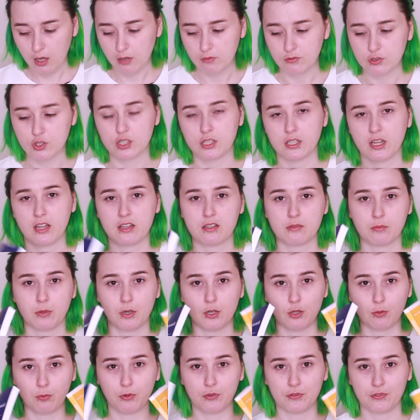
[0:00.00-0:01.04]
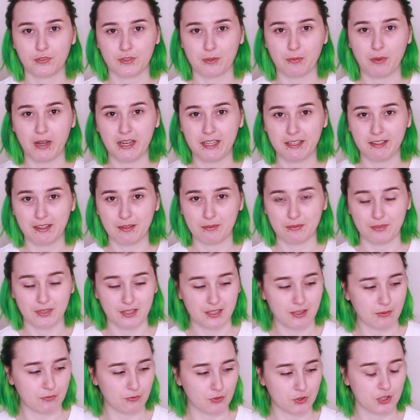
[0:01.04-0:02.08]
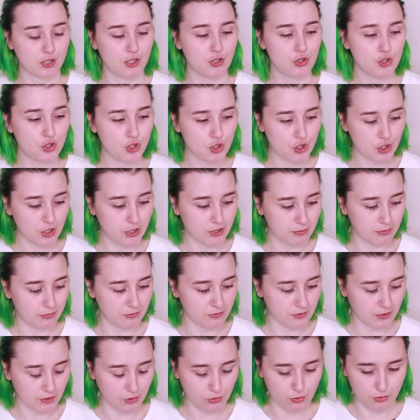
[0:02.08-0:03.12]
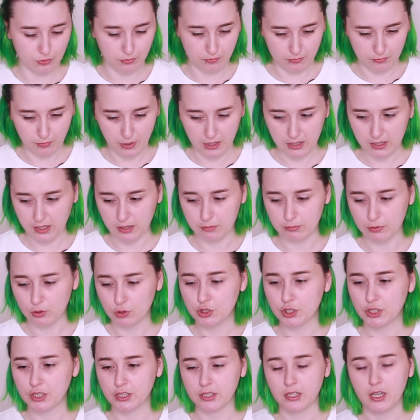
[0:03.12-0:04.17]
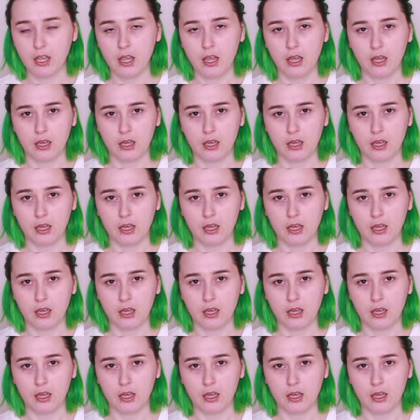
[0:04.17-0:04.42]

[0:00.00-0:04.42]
вы же знаете мою любовь к маленьким таким вот книжечкам в такой мягкой обложке,